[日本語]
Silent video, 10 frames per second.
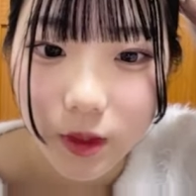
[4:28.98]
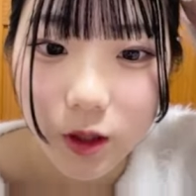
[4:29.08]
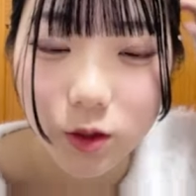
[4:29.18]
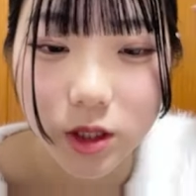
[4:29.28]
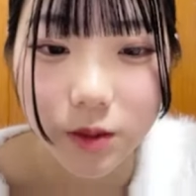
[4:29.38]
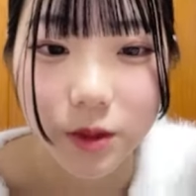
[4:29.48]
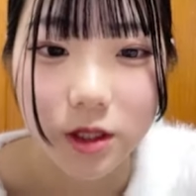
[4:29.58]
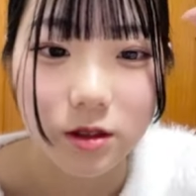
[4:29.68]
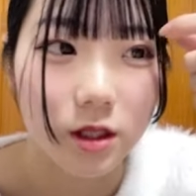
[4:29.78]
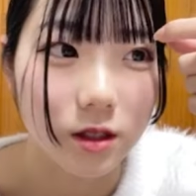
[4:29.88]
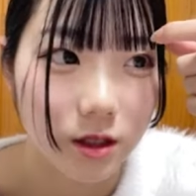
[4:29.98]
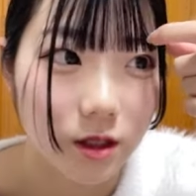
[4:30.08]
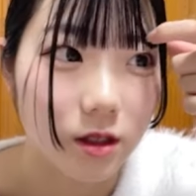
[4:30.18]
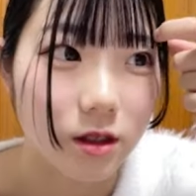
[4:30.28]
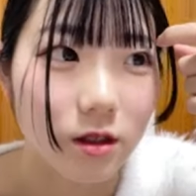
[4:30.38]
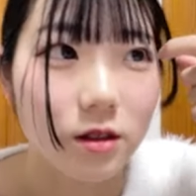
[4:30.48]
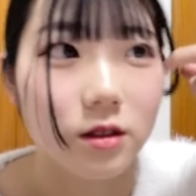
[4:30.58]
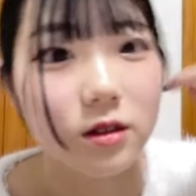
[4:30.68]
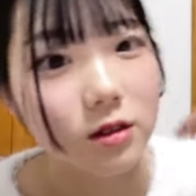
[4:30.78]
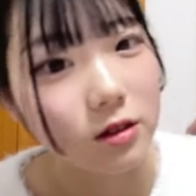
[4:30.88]
猫ちゃんも亡くなって
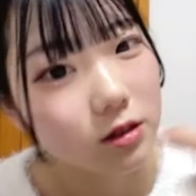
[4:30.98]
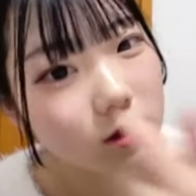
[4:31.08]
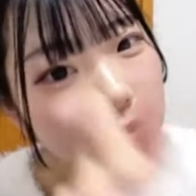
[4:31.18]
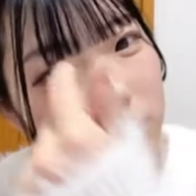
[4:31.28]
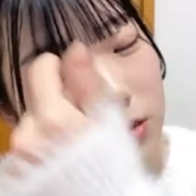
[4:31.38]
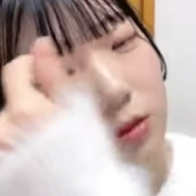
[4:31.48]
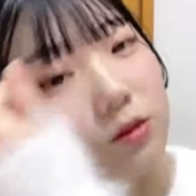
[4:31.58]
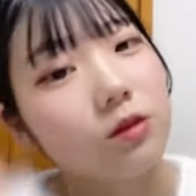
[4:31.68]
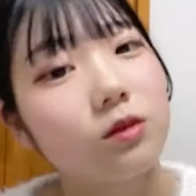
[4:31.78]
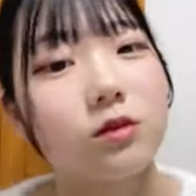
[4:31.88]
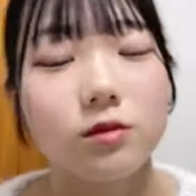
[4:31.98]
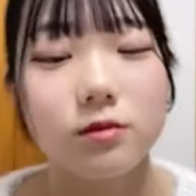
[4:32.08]
そう